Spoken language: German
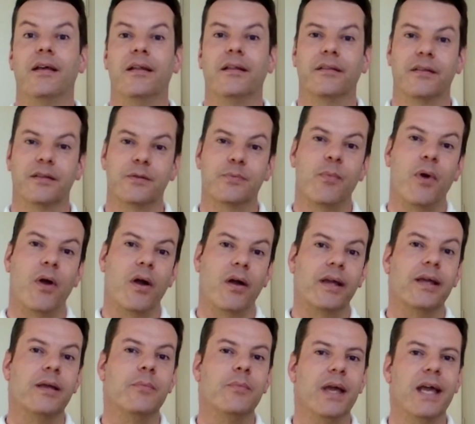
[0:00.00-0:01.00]
Das mag
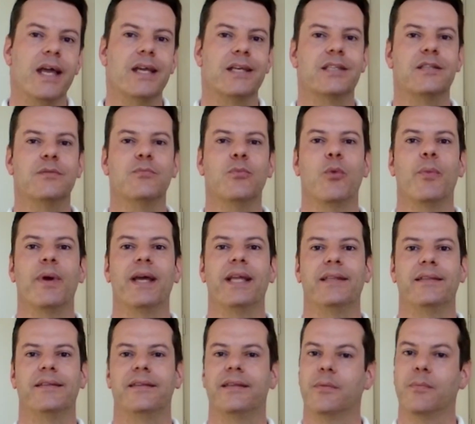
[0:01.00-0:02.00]
im ersten
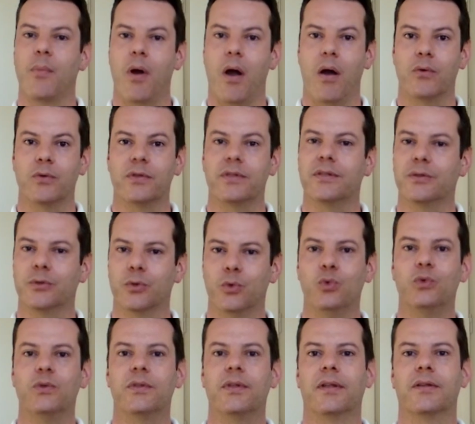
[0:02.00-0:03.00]
Moment im Außen
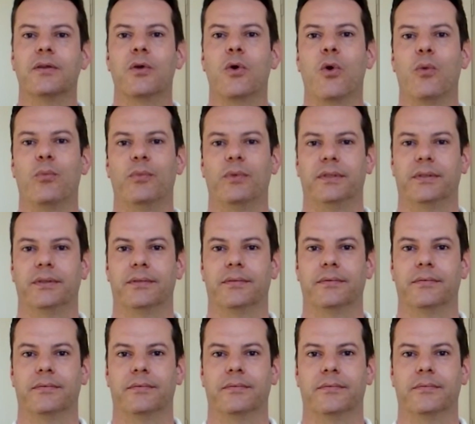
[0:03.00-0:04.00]
gut ankommen.
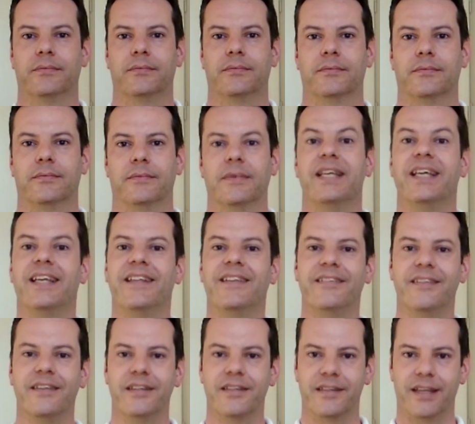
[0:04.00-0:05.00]
In
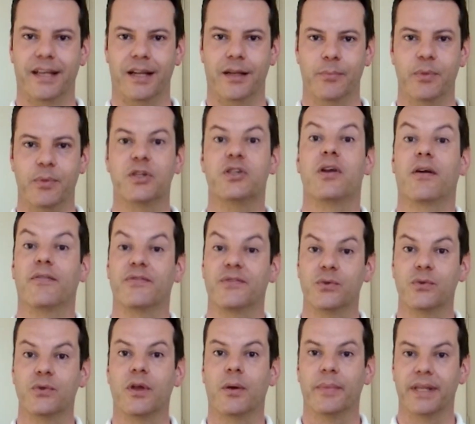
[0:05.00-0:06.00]
dir selber schaffst du
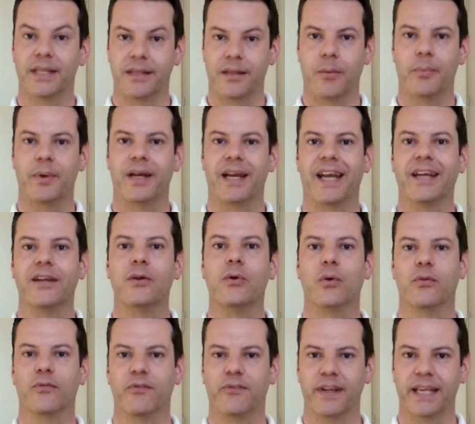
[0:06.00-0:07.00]
damit aber einen
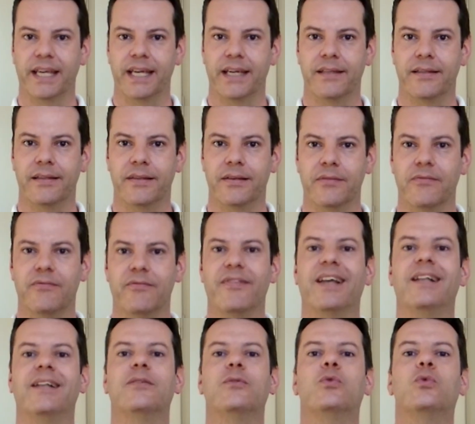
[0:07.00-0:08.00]
Konflikt, weil
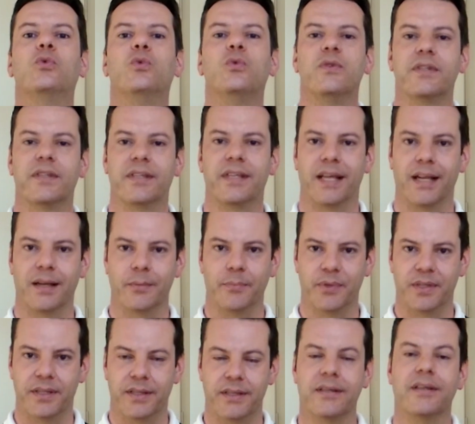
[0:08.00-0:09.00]
du
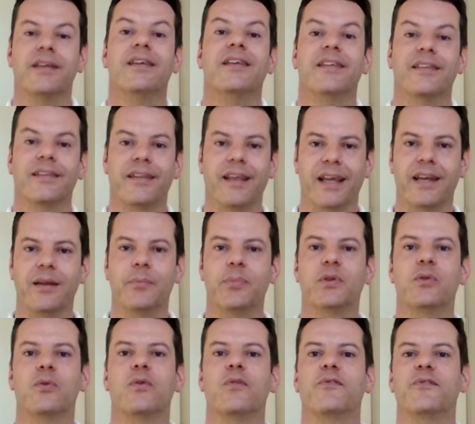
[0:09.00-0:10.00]
selbst deine
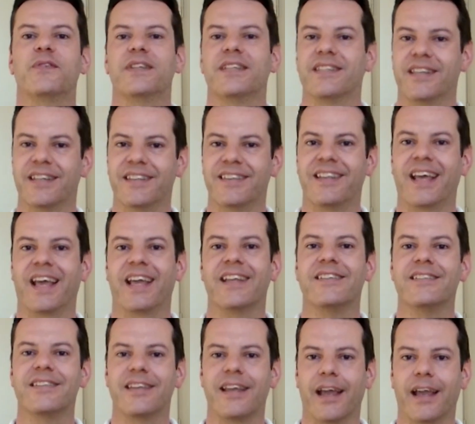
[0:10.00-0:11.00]
Bedürfnisse, dein
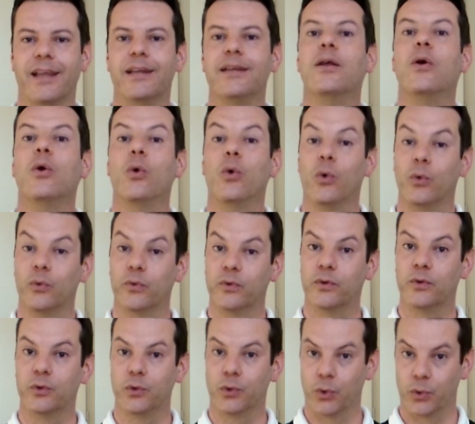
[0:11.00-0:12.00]
Sein
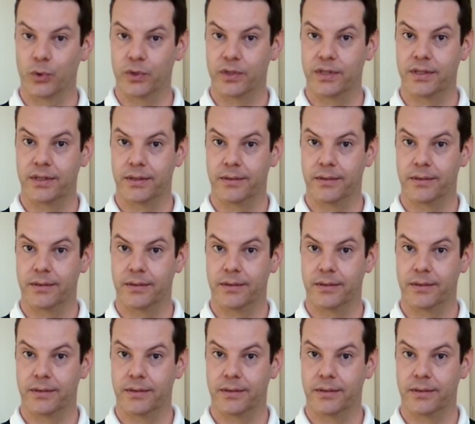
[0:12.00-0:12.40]
unterdrückst.